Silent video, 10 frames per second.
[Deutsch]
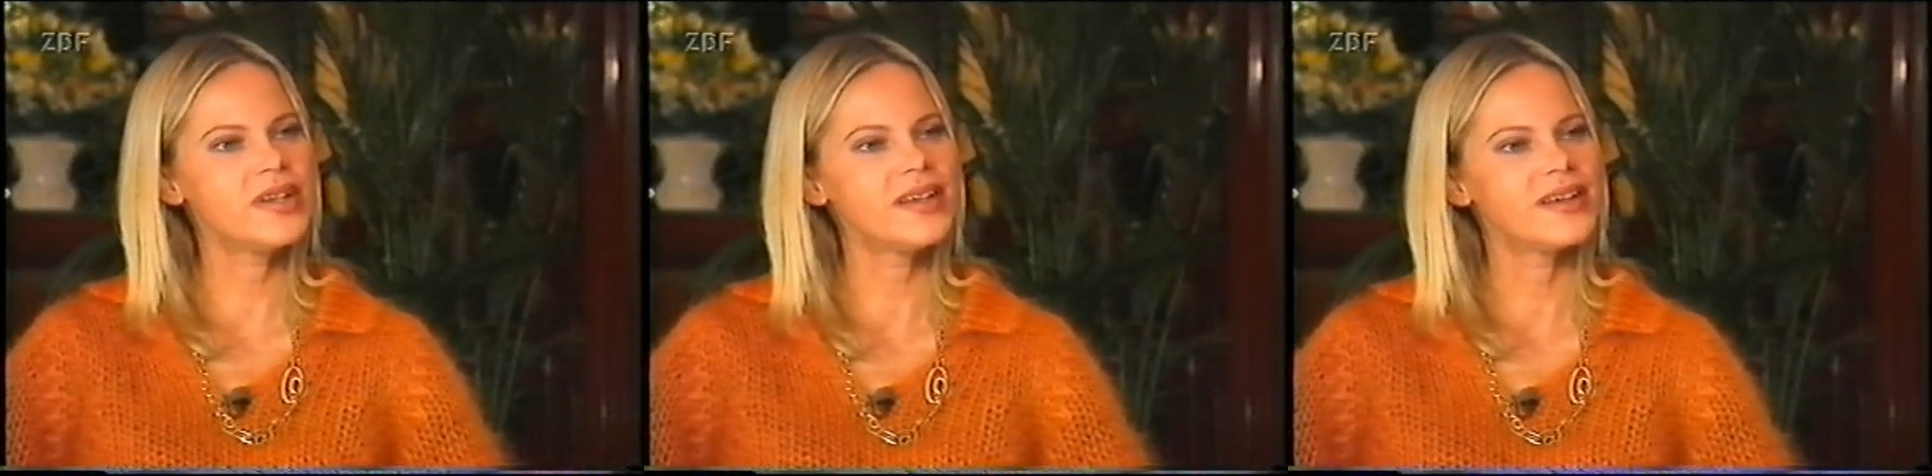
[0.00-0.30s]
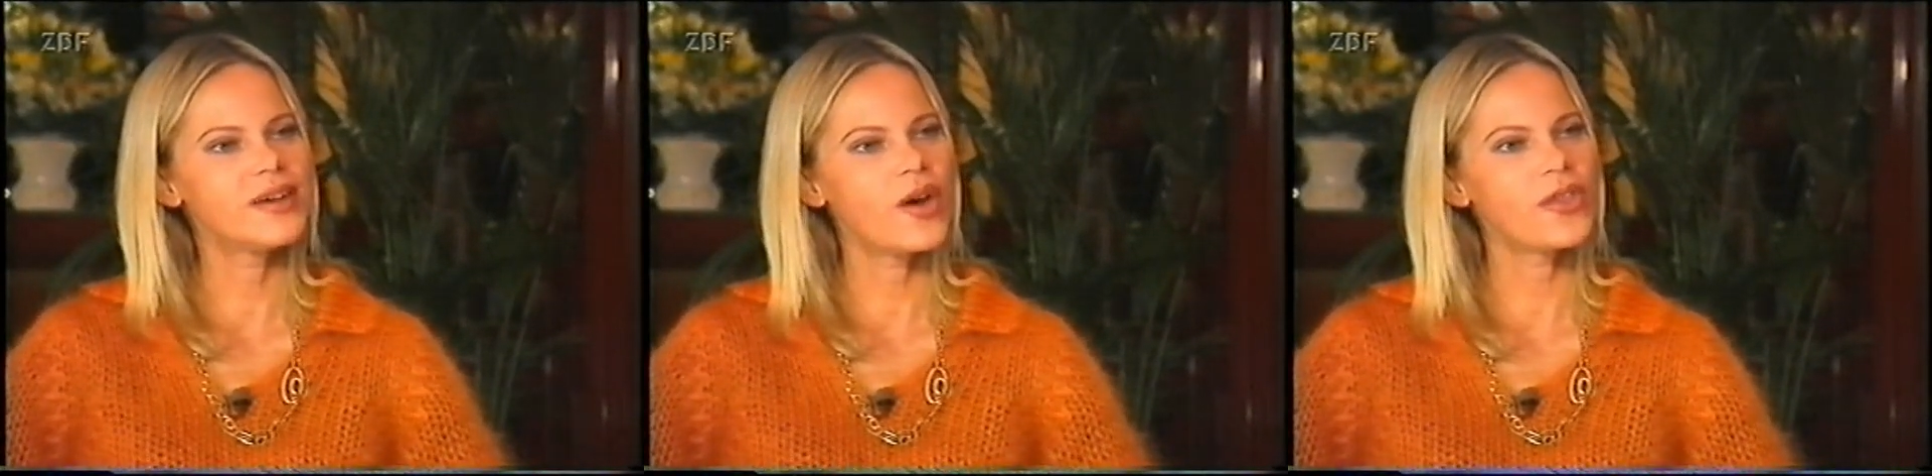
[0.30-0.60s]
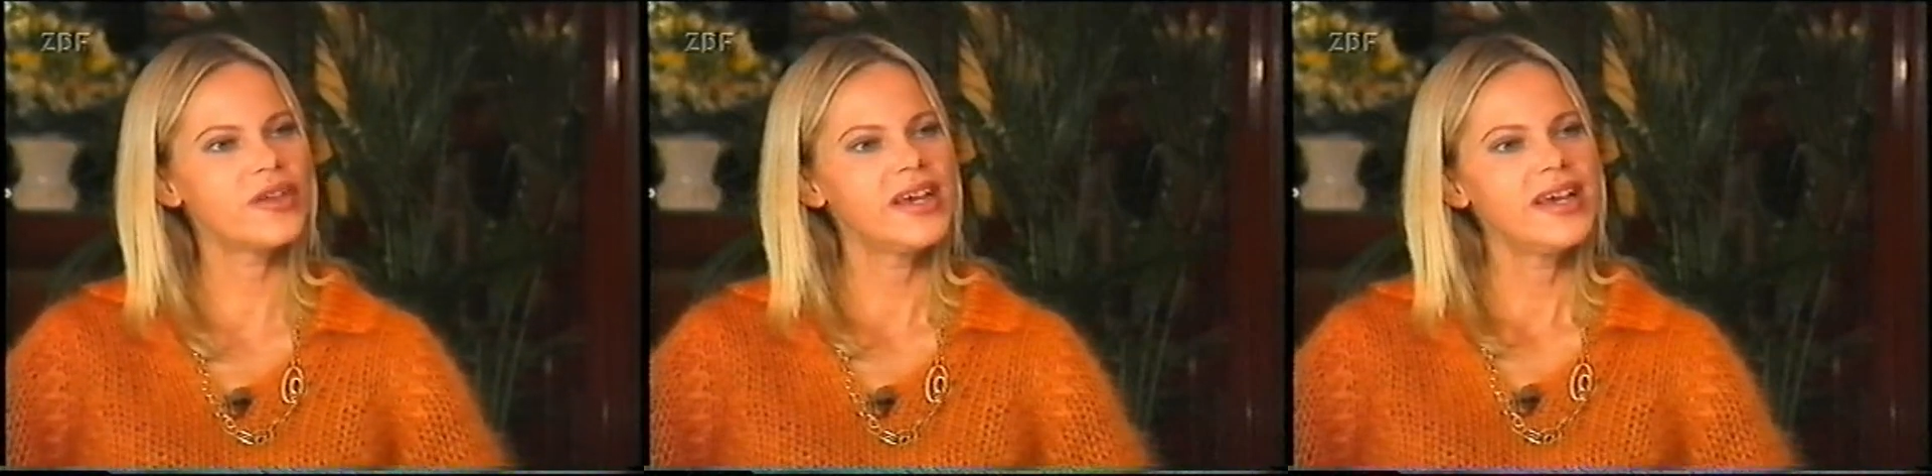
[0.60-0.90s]
Hermann
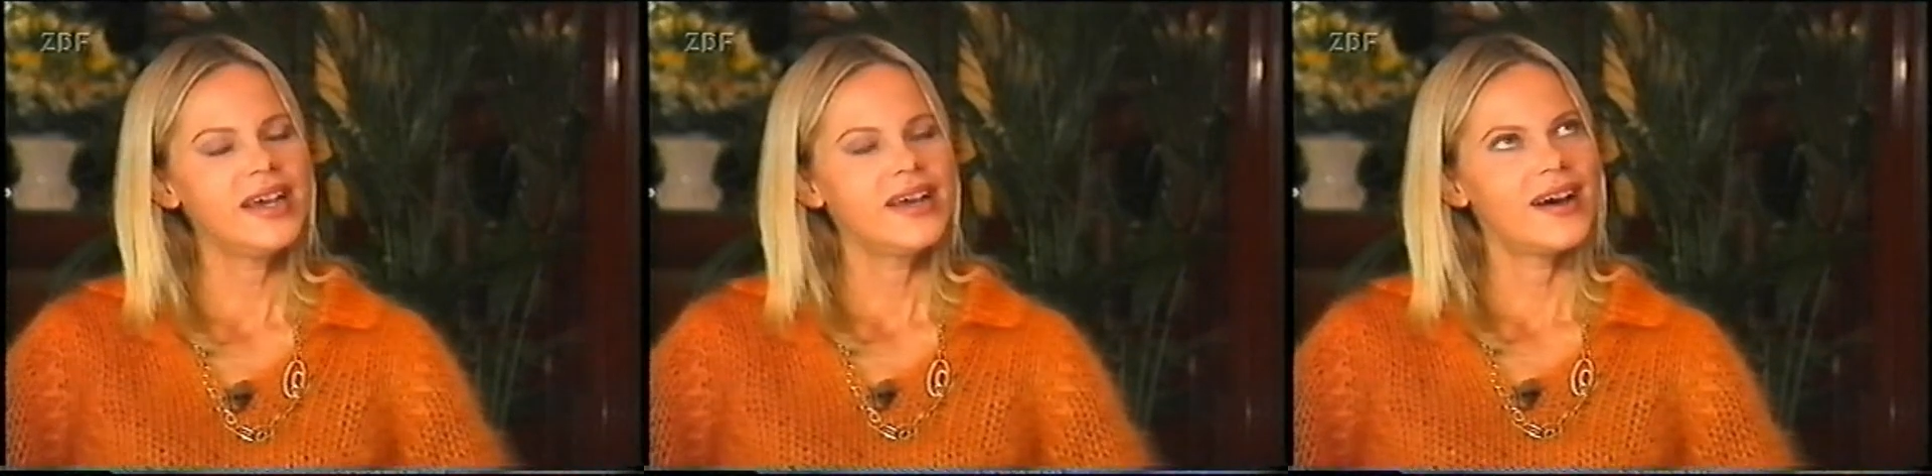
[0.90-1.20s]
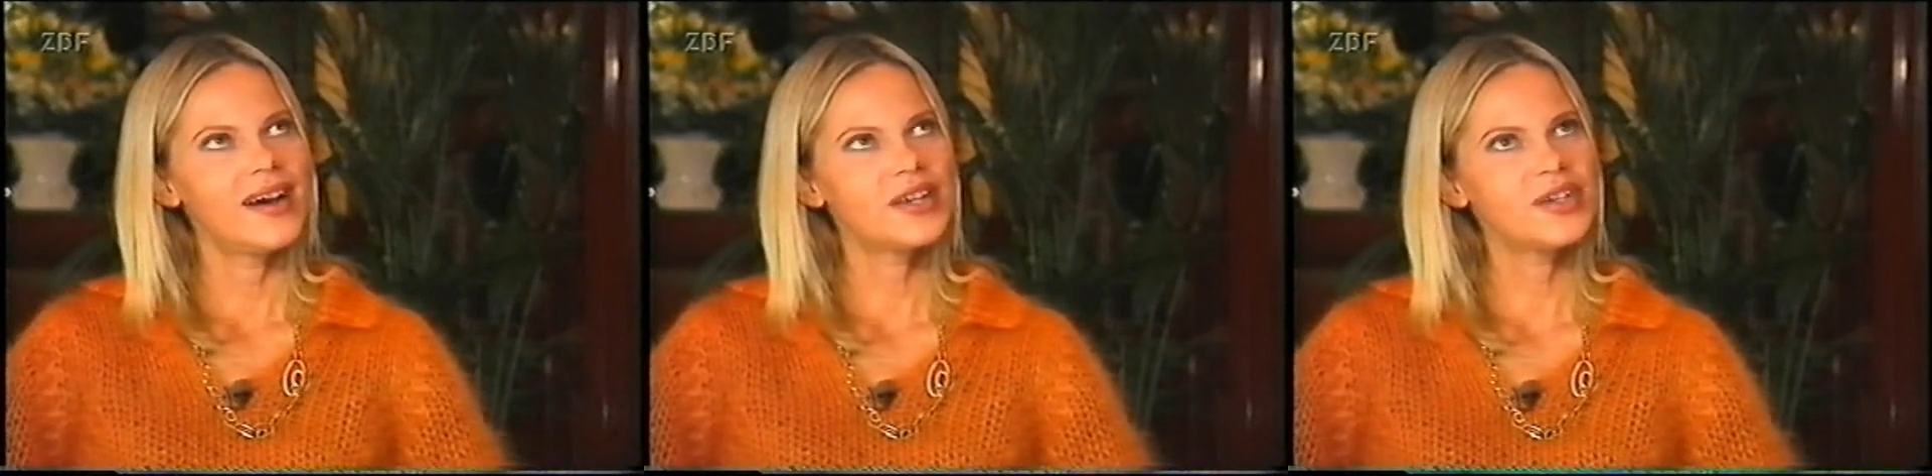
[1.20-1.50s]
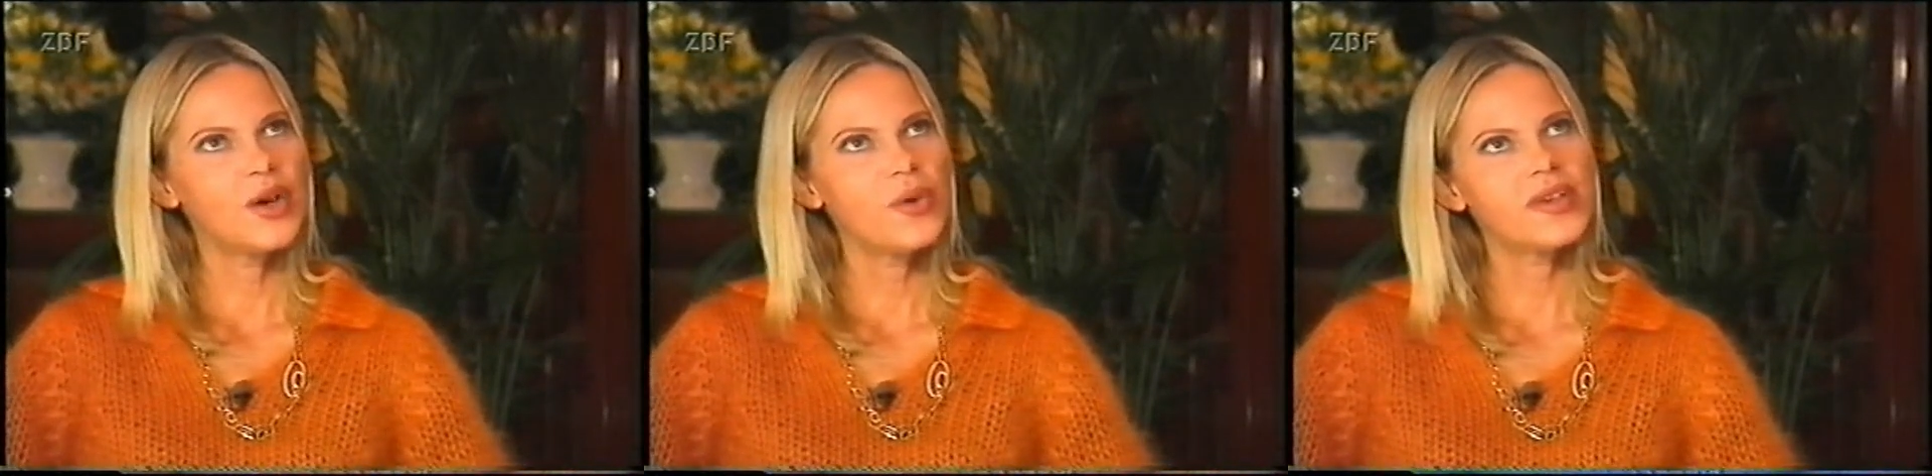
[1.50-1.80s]
Hesse. Der schrieb
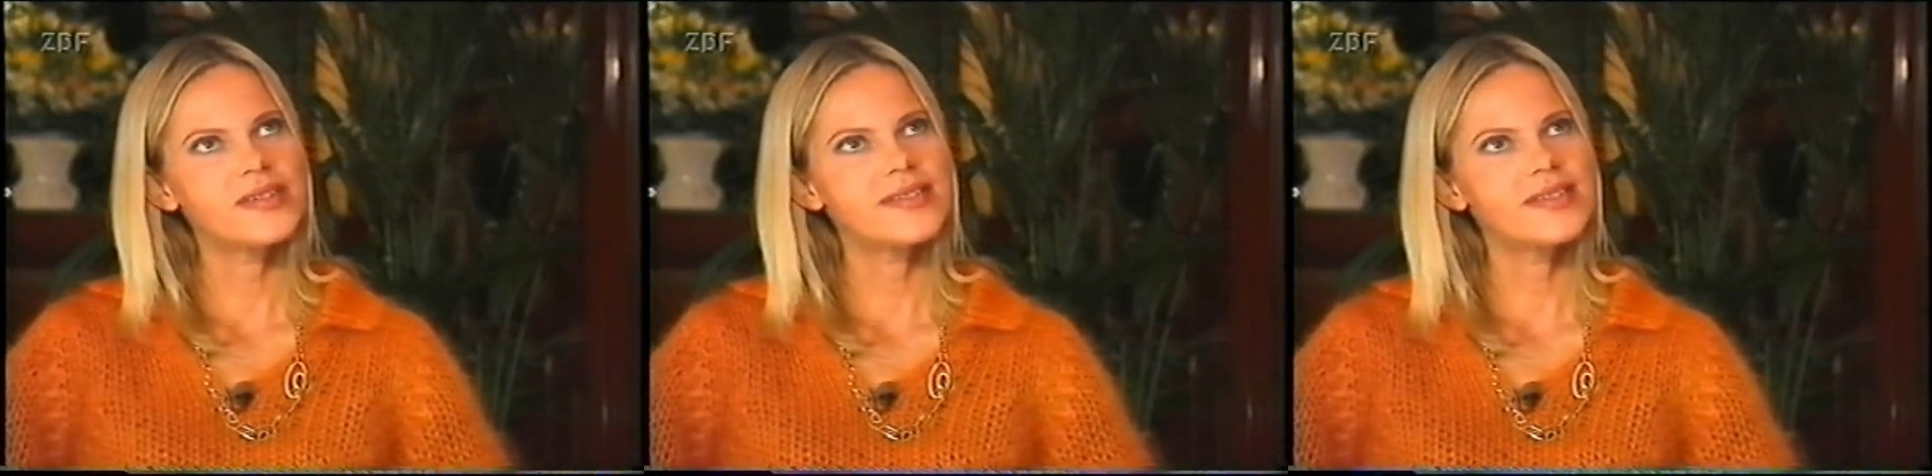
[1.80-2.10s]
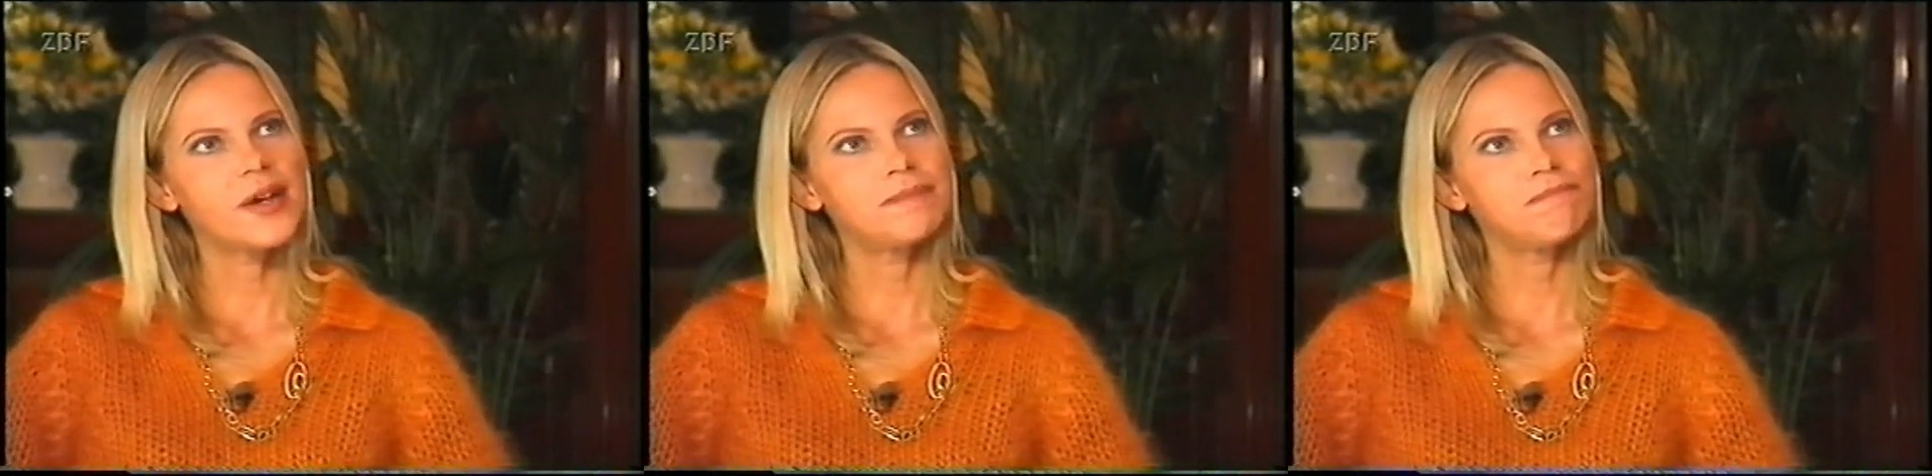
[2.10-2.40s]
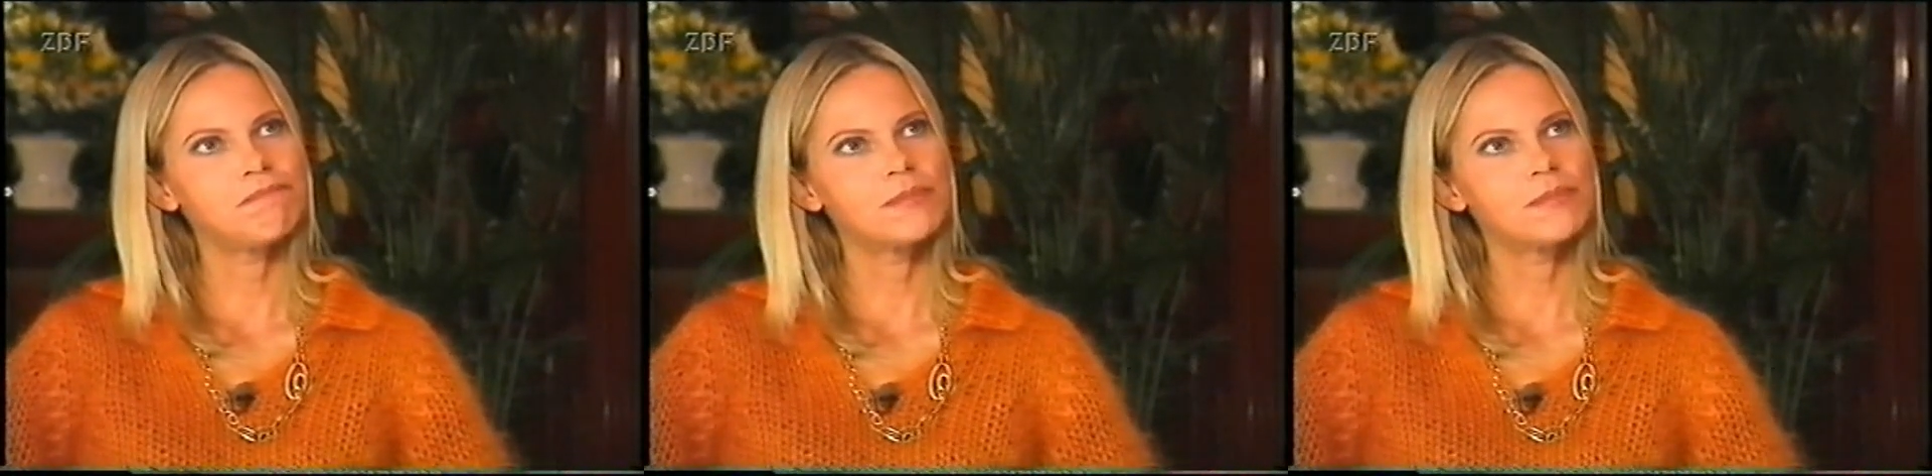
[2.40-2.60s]
mal folgende Zeilen.